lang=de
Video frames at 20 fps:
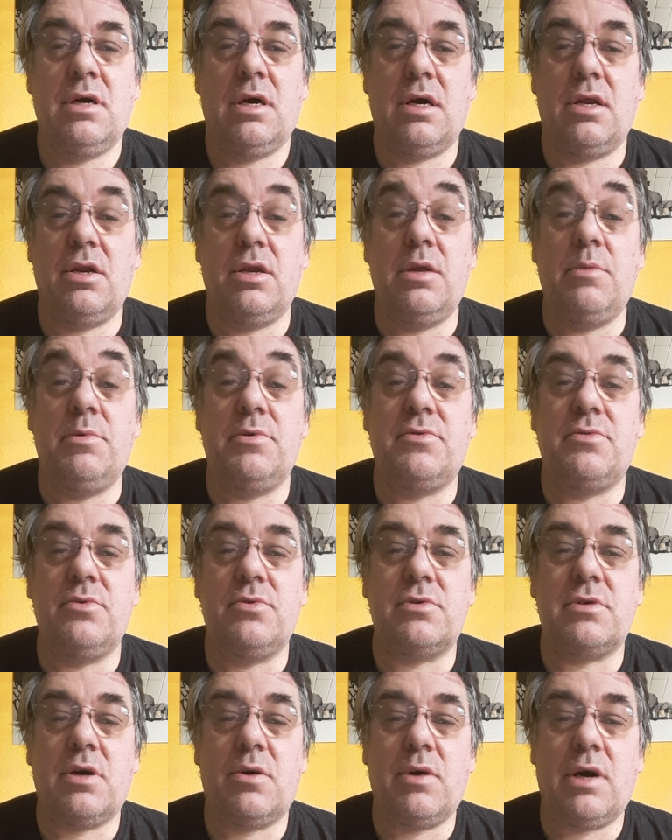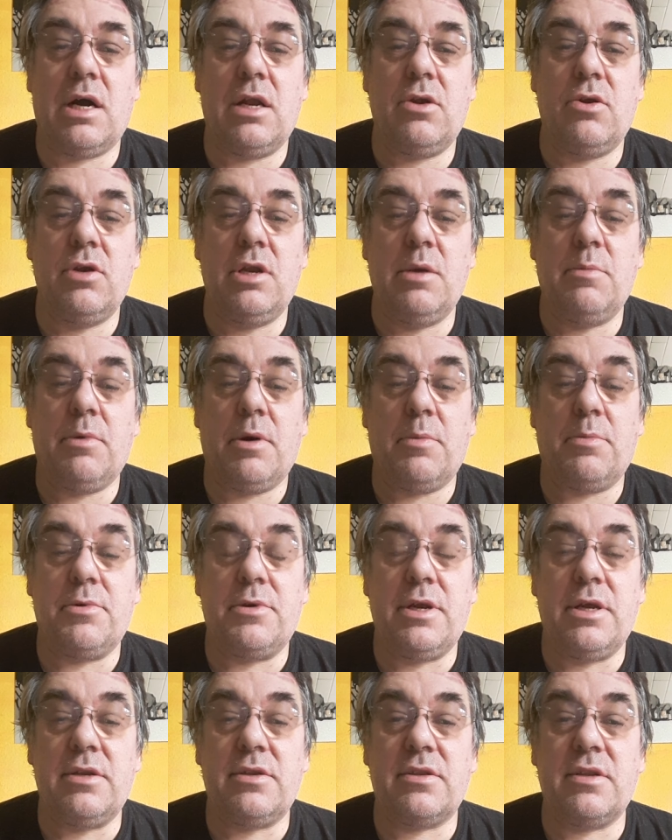Hallo liebe Zuschauer, hallo liebe
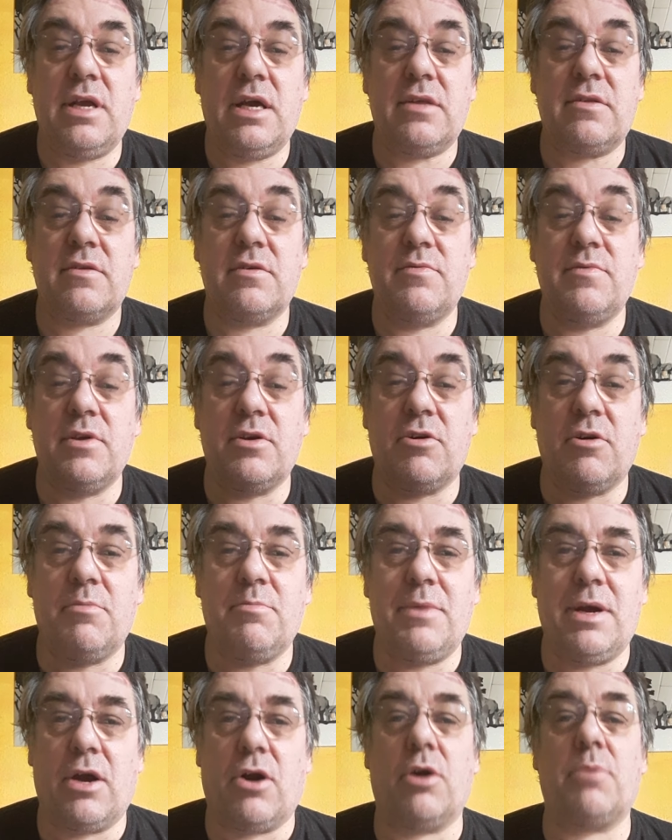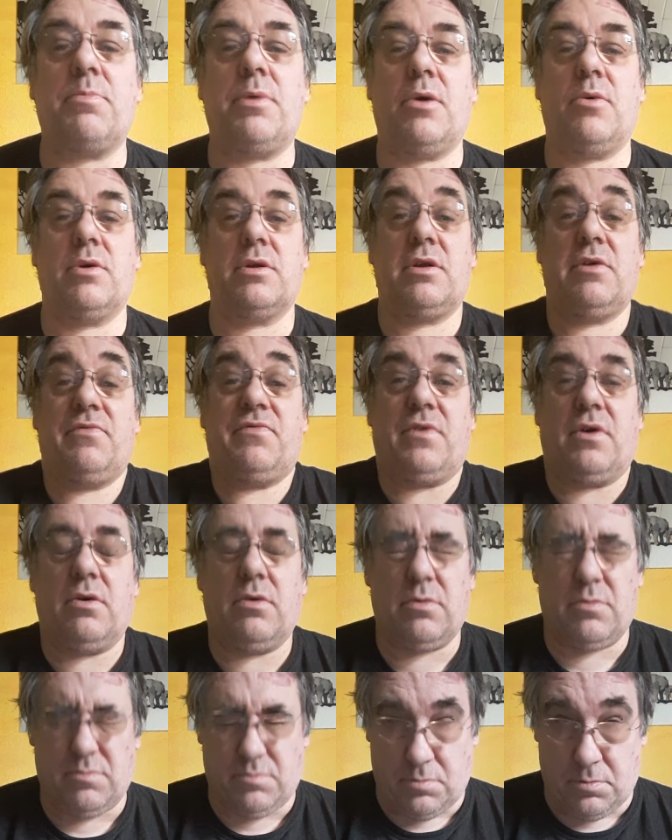Abonnenten, herzlich willkommen bei Rockpower
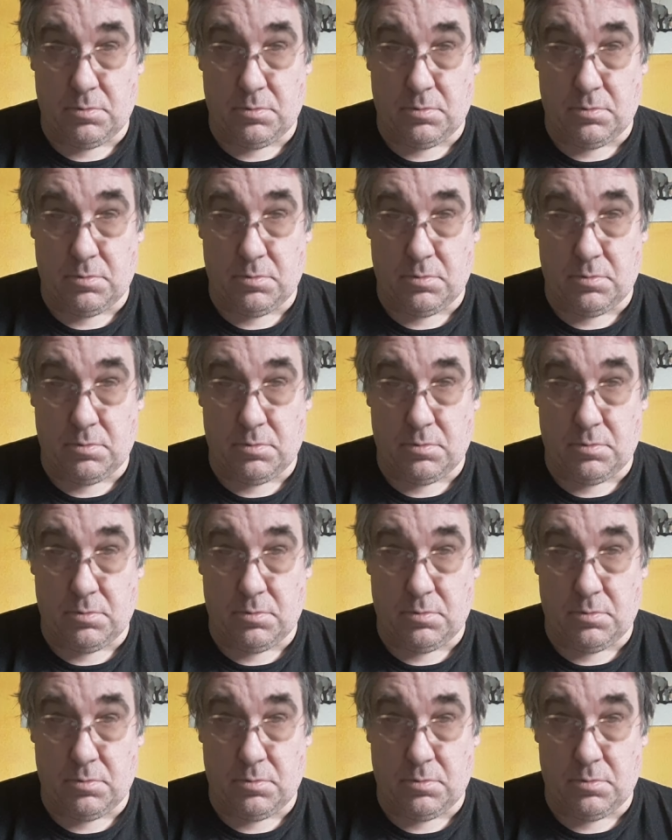TV.